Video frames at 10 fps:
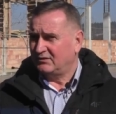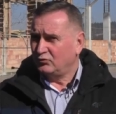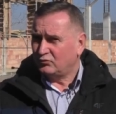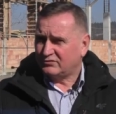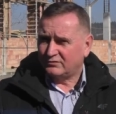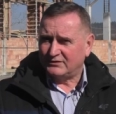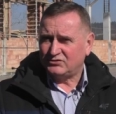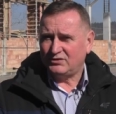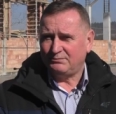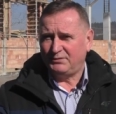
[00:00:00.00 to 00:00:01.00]
y, już
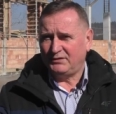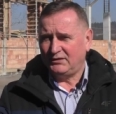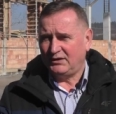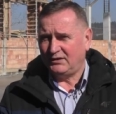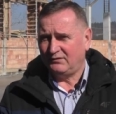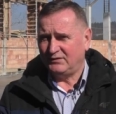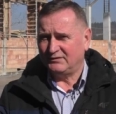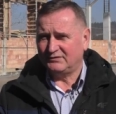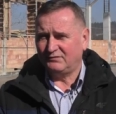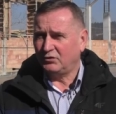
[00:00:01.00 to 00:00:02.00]
coraz cieplej,
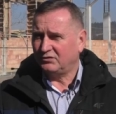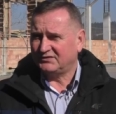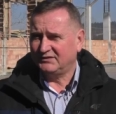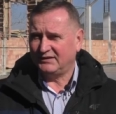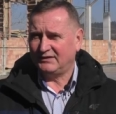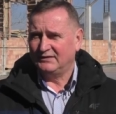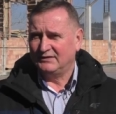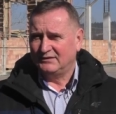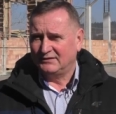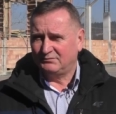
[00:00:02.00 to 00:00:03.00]
więc wiosna
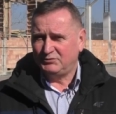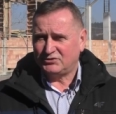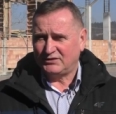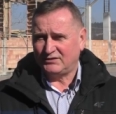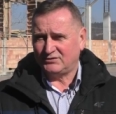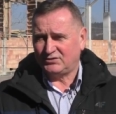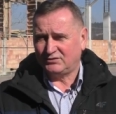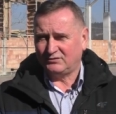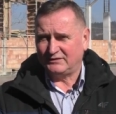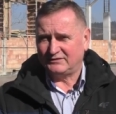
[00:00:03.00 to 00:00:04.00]
zbliża
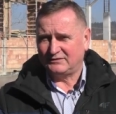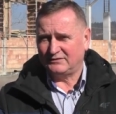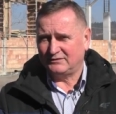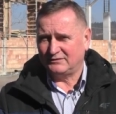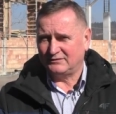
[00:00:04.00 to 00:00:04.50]
się do nas